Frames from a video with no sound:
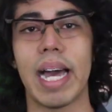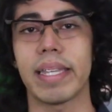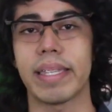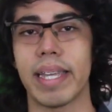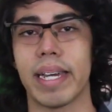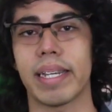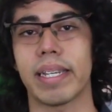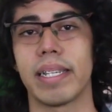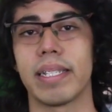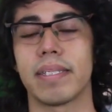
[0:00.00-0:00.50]

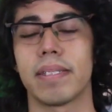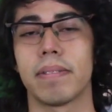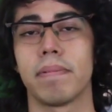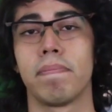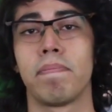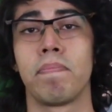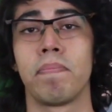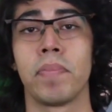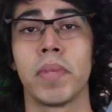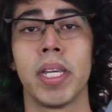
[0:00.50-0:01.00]
ataques.
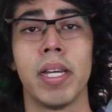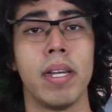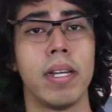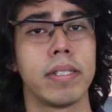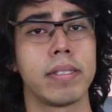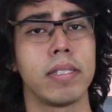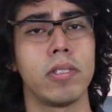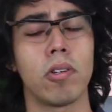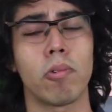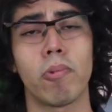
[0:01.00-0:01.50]

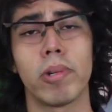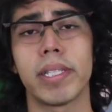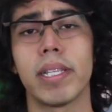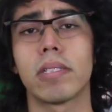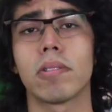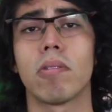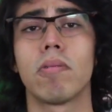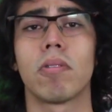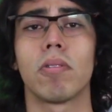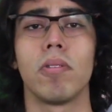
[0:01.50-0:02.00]
Si no
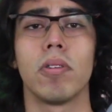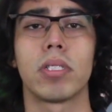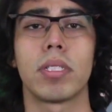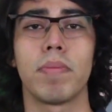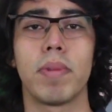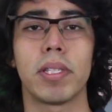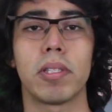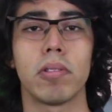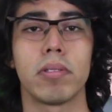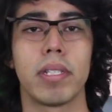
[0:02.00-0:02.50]
cuentas con
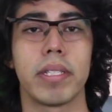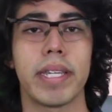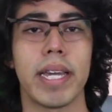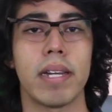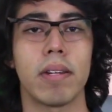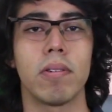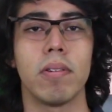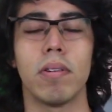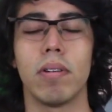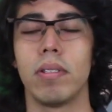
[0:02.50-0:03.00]
conocimientos de
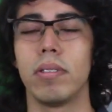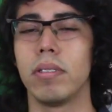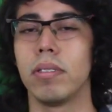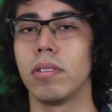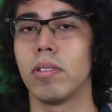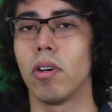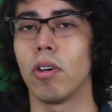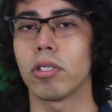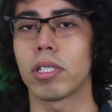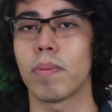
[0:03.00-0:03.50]
Django,
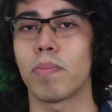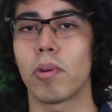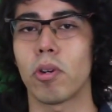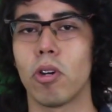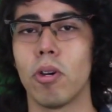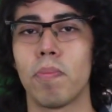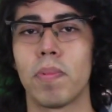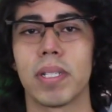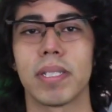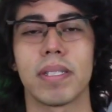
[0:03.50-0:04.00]
no te
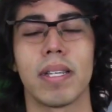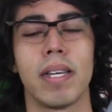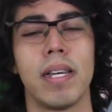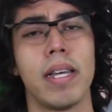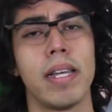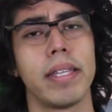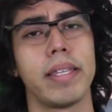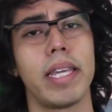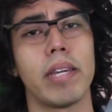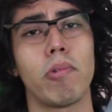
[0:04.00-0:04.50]
preocupes.
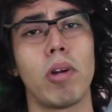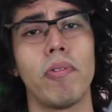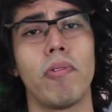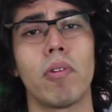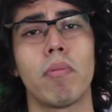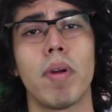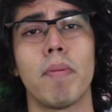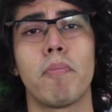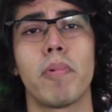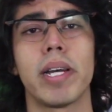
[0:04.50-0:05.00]
De igual
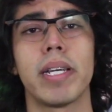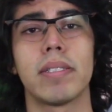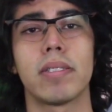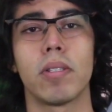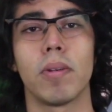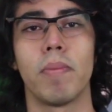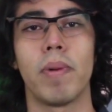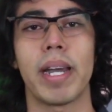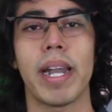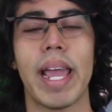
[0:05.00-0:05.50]
forma puedes
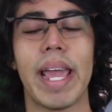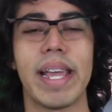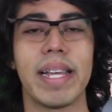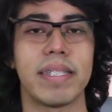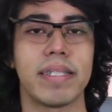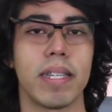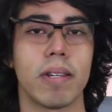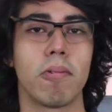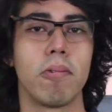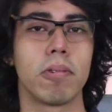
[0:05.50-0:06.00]
tomar
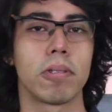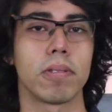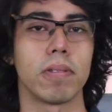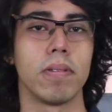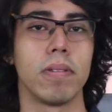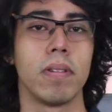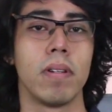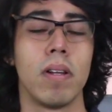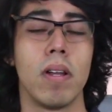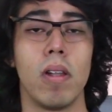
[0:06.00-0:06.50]
este curso.
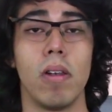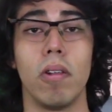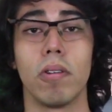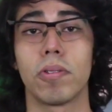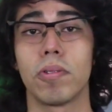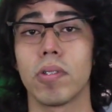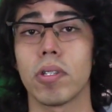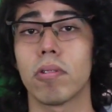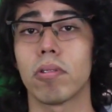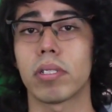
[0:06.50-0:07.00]

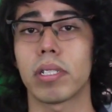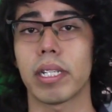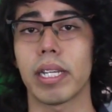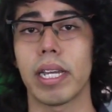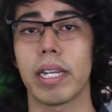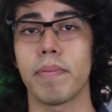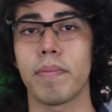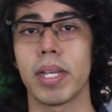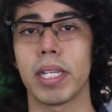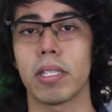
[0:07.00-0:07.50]
Los únicos
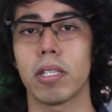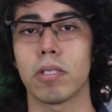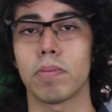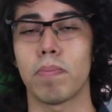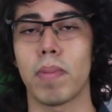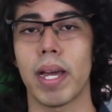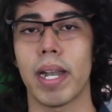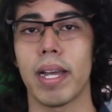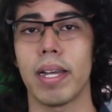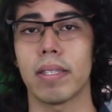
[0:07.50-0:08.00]
requerimientos
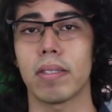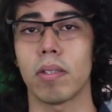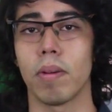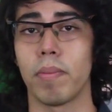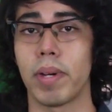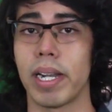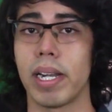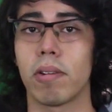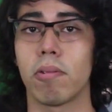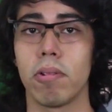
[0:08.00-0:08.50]
para
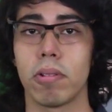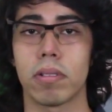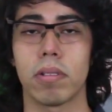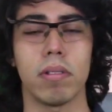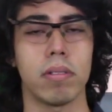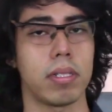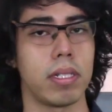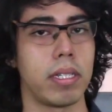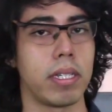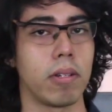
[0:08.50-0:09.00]
tomar el
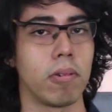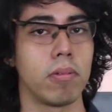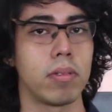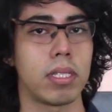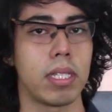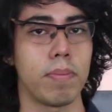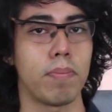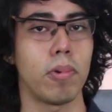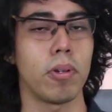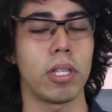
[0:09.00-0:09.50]
curso sin
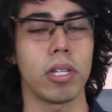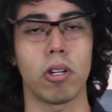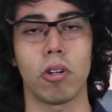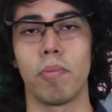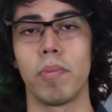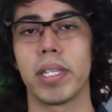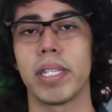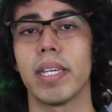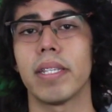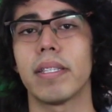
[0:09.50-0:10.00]
ningún tipo de
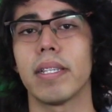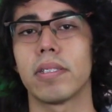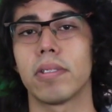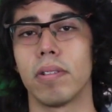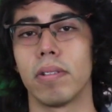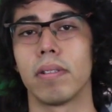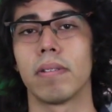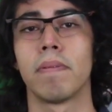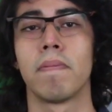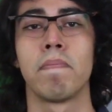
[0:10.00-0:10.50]
inconveniente
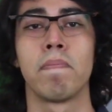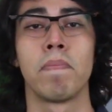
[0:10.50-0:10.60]
son